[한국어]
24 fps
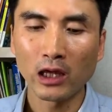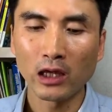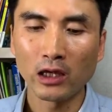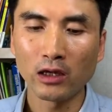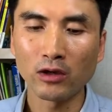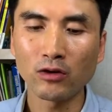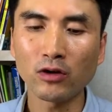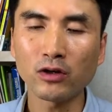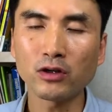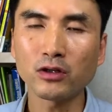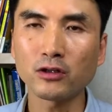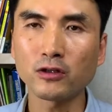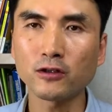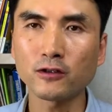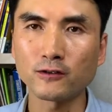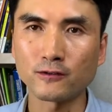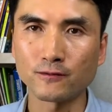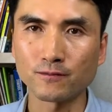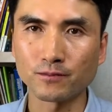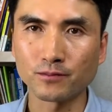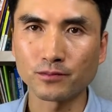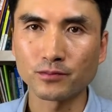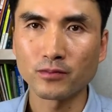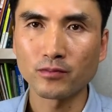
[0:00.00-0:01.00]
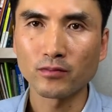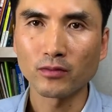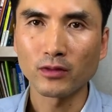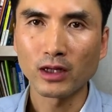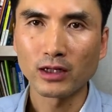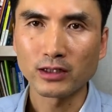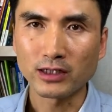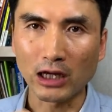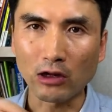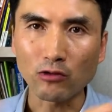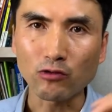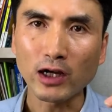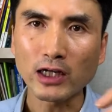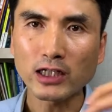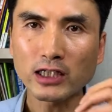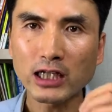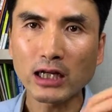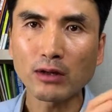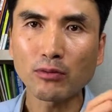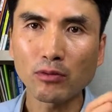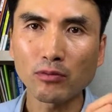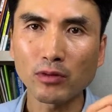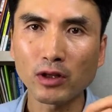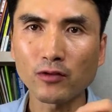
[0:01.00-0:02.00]
이거는 자꾸
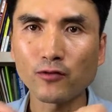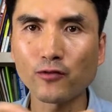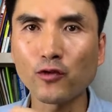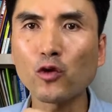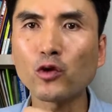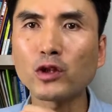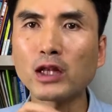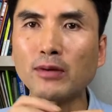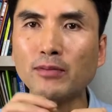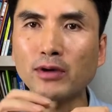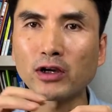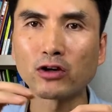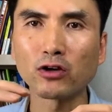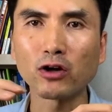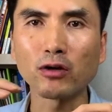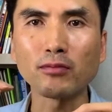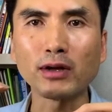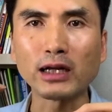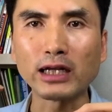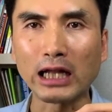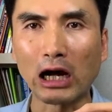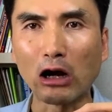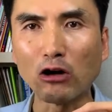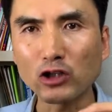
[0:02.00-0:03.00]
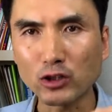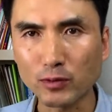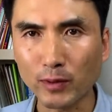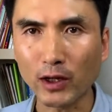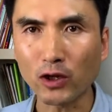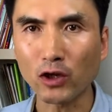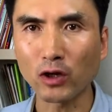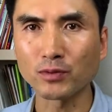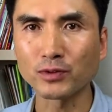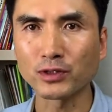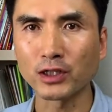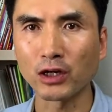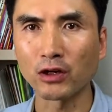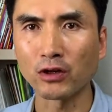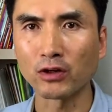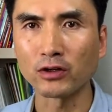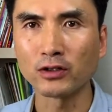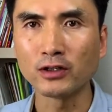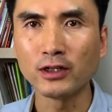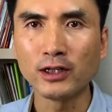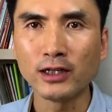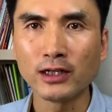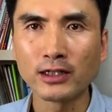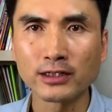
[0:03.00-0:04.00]
하시다 보면 for 다음에 그런 말이 나올 수밖에 없어요.
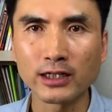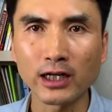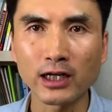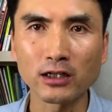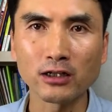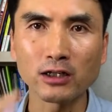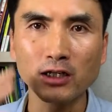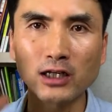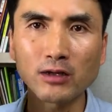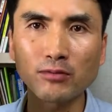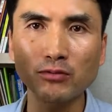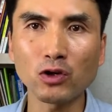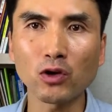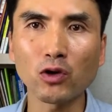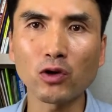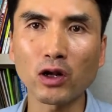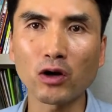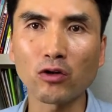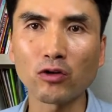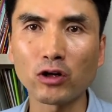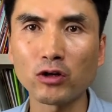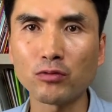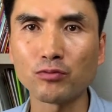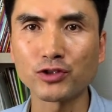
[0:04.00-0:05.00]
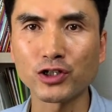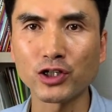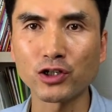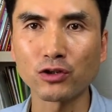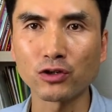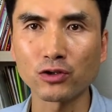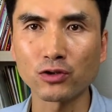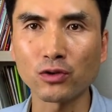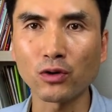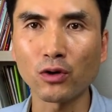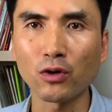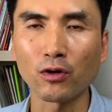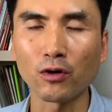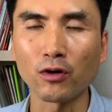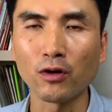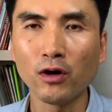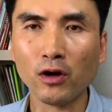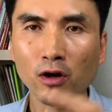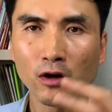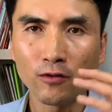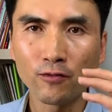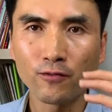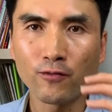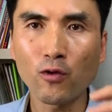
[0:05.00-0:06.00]
제가 느낌형이라고 이름 붙인 것도
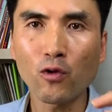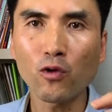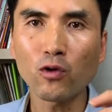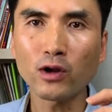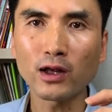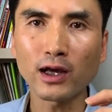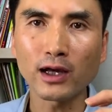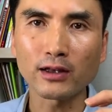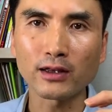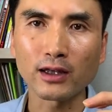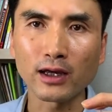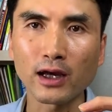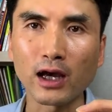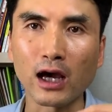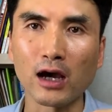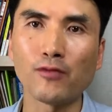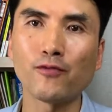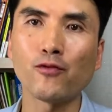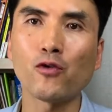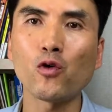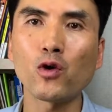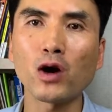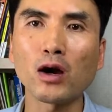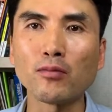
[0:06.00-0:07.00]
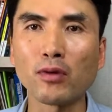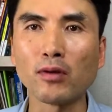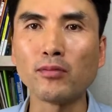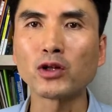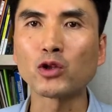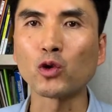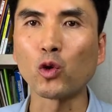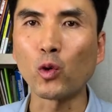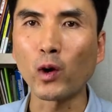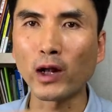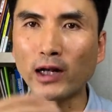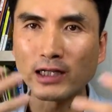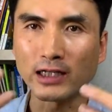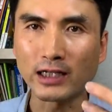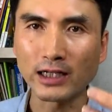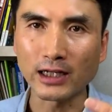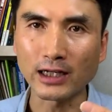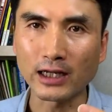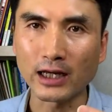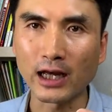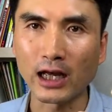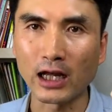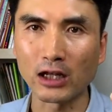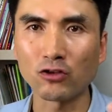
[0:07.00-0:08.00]
for를 갖다가 아, for가 뭐뭐
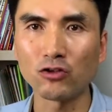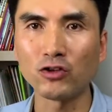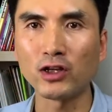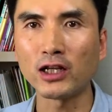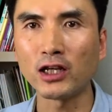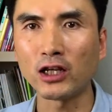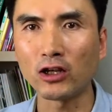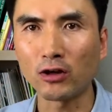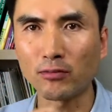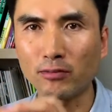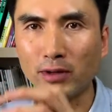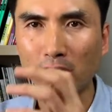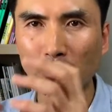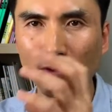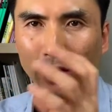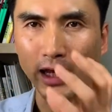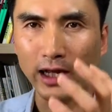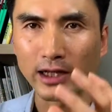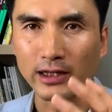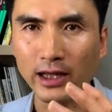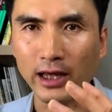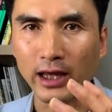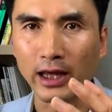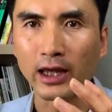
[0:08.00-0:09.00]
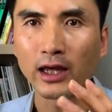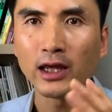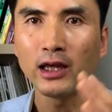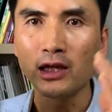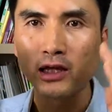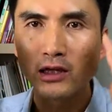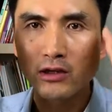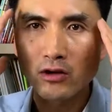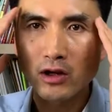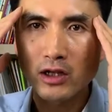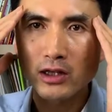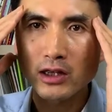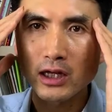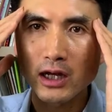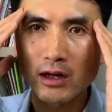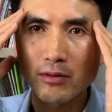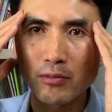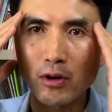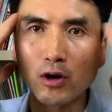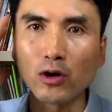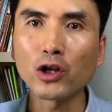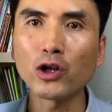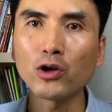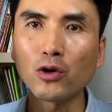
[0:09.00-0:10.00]
동안이니까 뒤에는 이런 말이 와야 돼. 이걸 갖다가
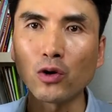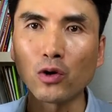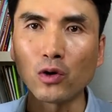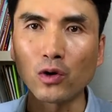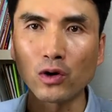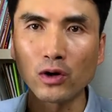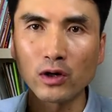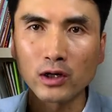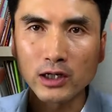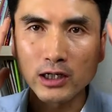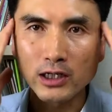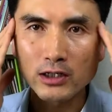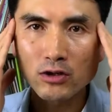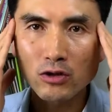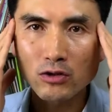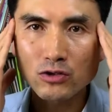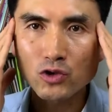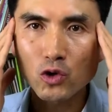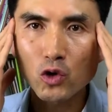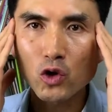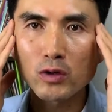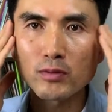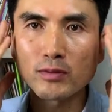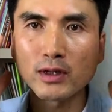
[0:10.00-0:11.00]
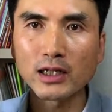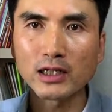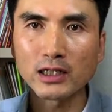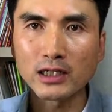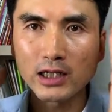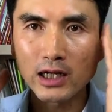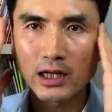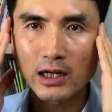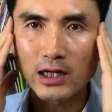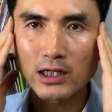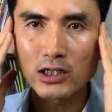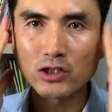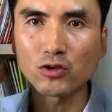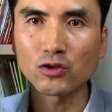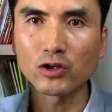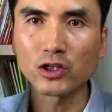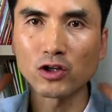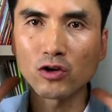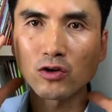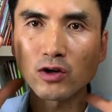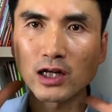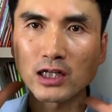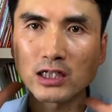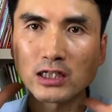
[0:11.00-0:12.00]
머리로 이성적으로만 이해를 하시고
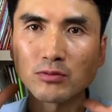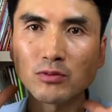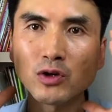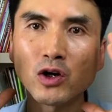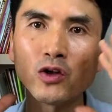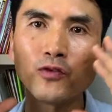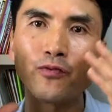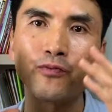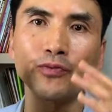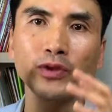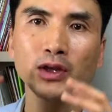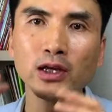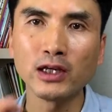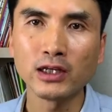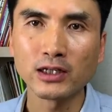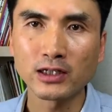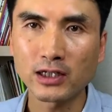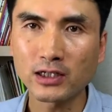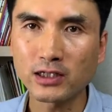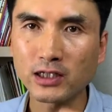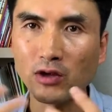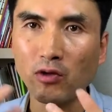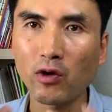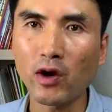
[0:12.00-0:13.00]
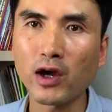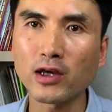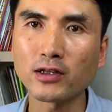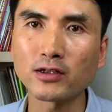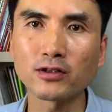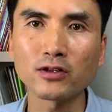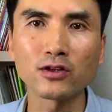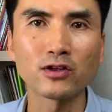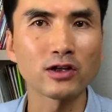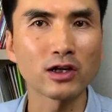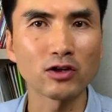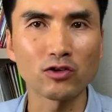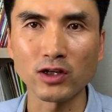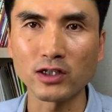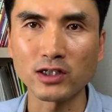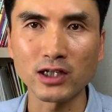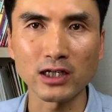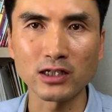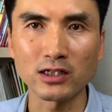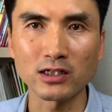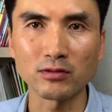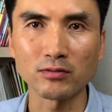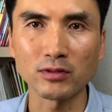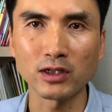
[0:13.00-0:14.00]
기억을 하시면 실제 회화에서는 그렇게 되지
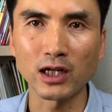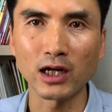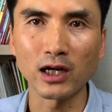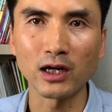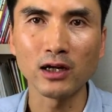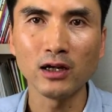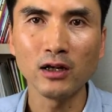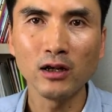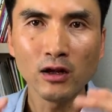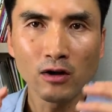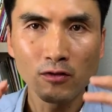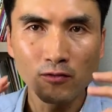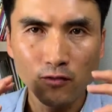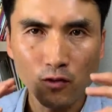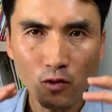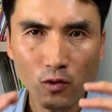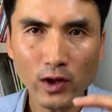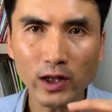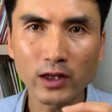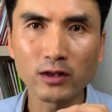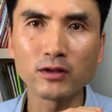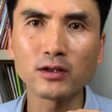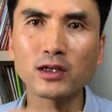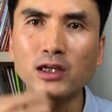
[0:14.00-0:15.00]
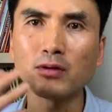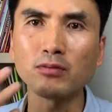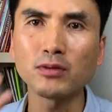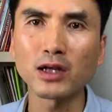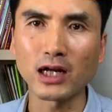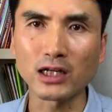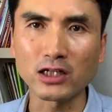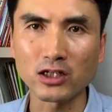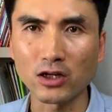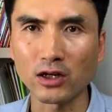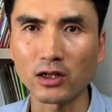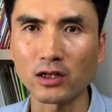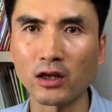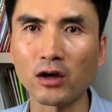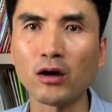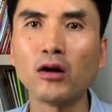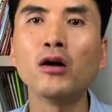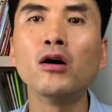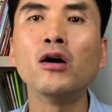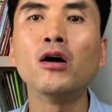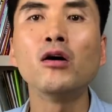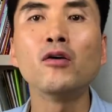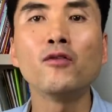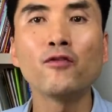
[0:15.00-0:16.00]
않습니다. for의 느낌을 가셔야 돼요.
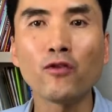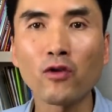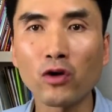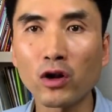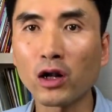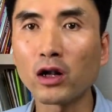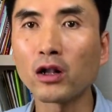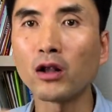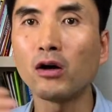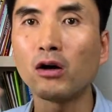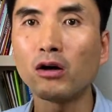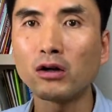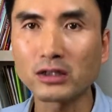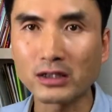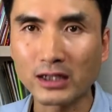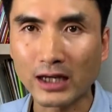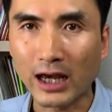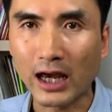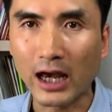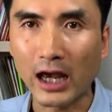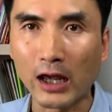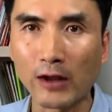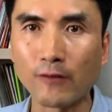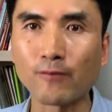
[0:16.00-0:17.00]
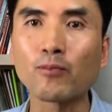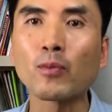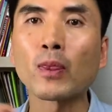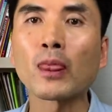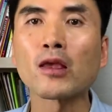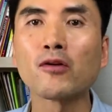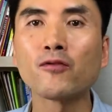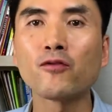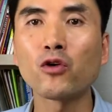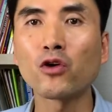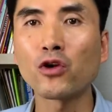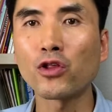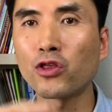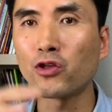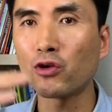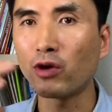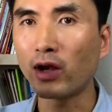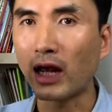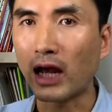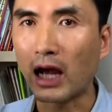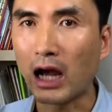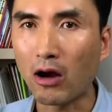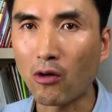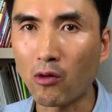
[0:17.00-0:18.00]
for a long time, for
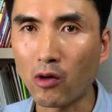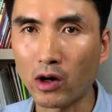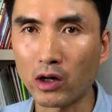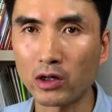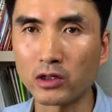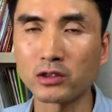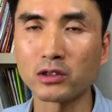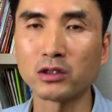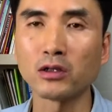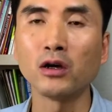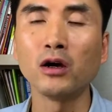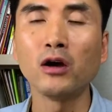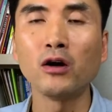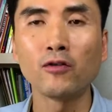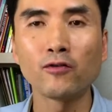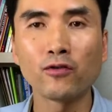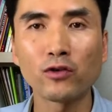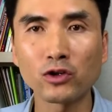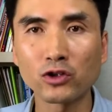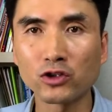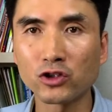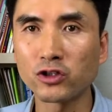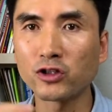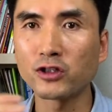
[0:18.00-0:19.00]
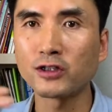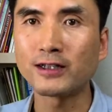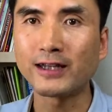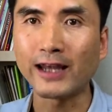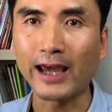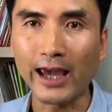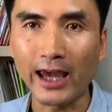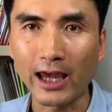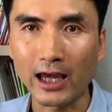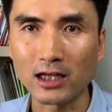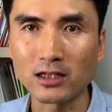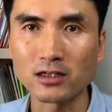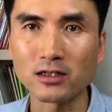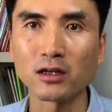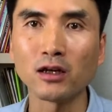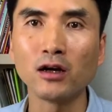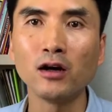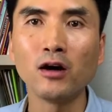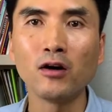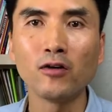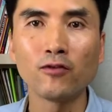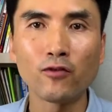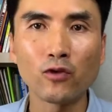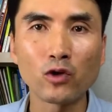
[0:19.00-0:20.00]
three hours, for two days,
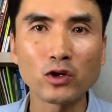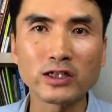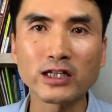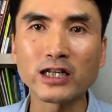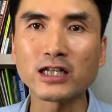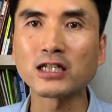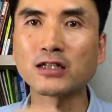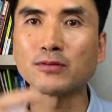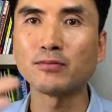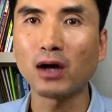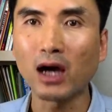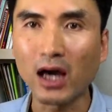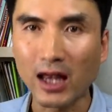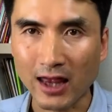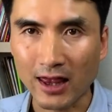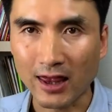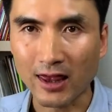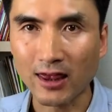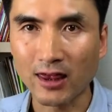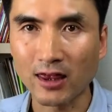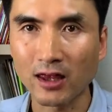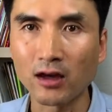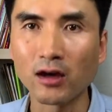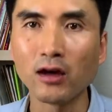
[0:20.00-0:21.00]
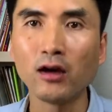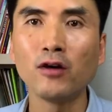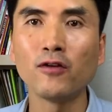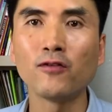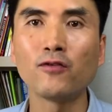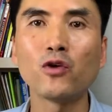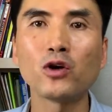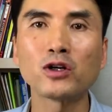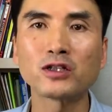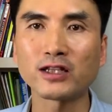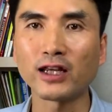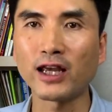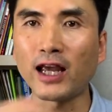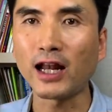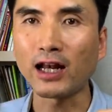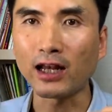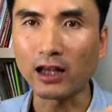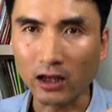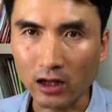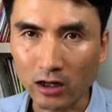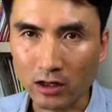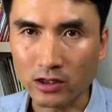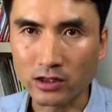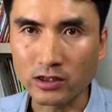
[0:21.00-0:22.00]
for six months, for ten
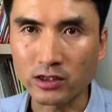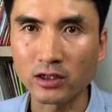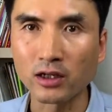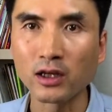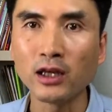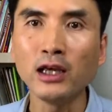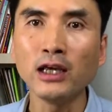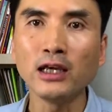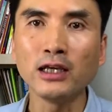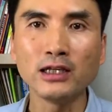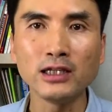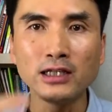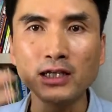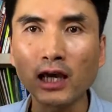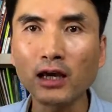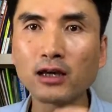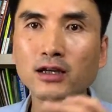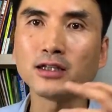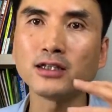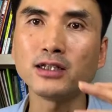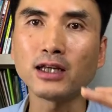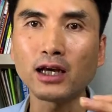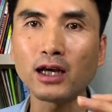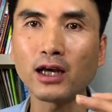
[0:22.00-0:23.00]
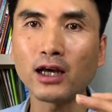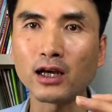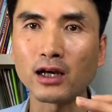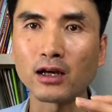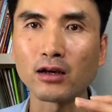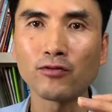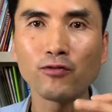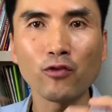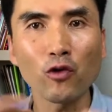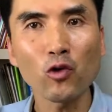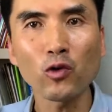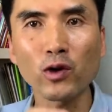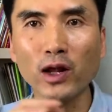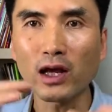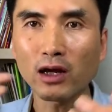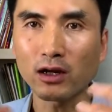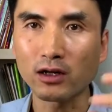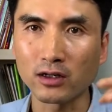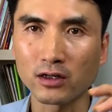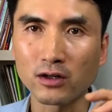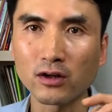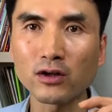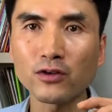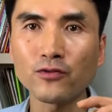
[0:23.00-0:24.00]
years. 이게 그냥 for랑
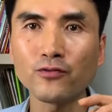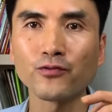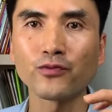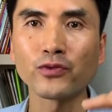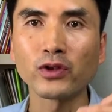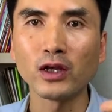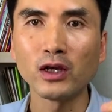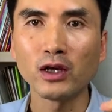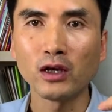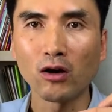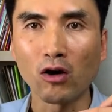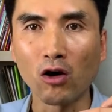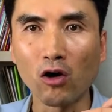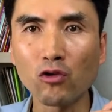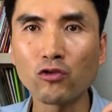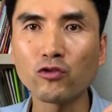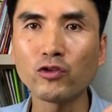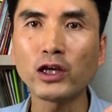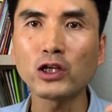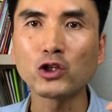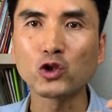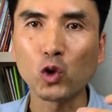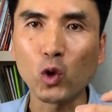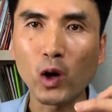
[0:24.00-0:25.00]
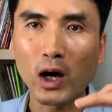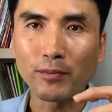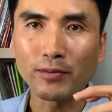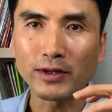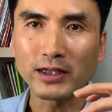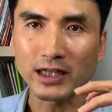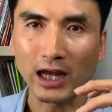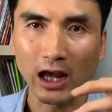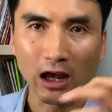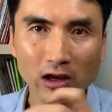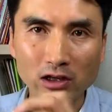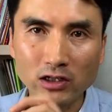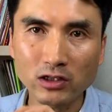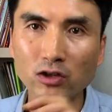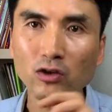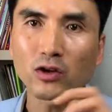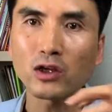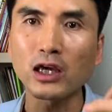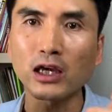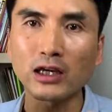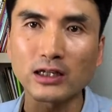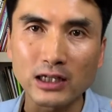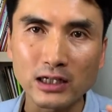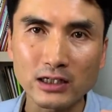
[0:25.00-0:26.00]
그런 어구의 조합이
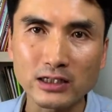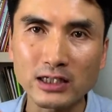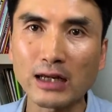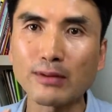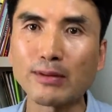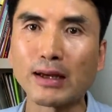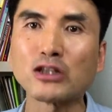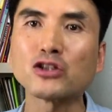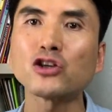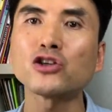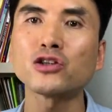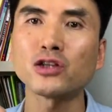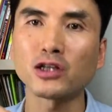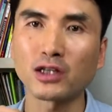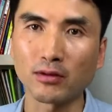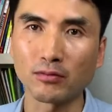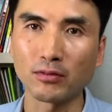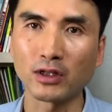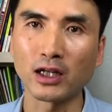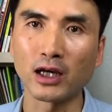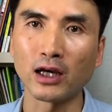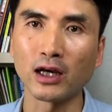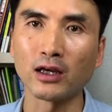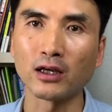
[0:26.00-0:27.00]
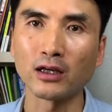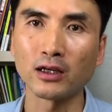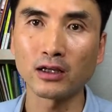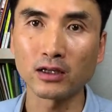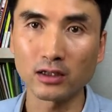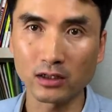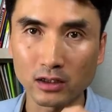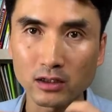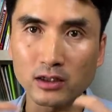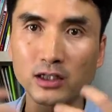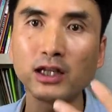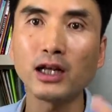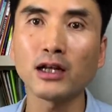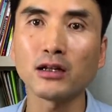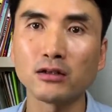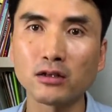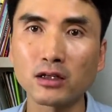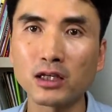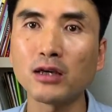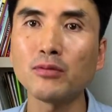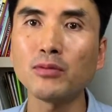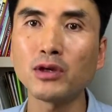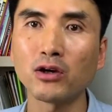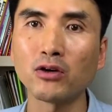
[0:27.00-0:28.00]
자연스럽게 그냥 짜 맞춰져야 됩니다. 그냥
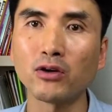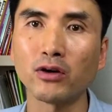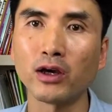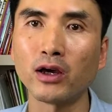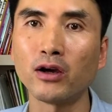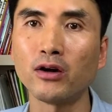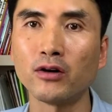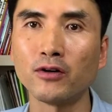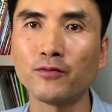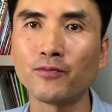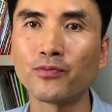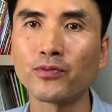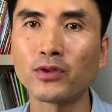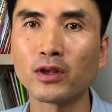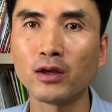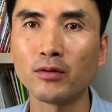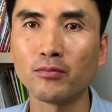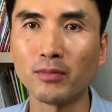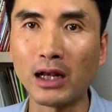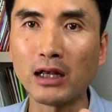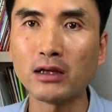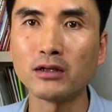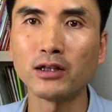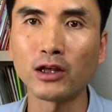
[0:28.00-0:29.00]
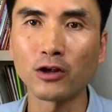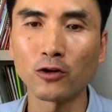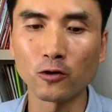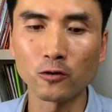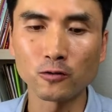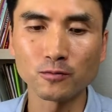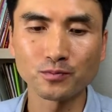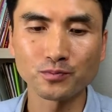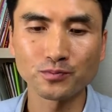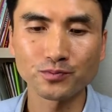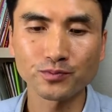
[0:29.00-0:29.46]
느낌인 거예요. 말 그대로.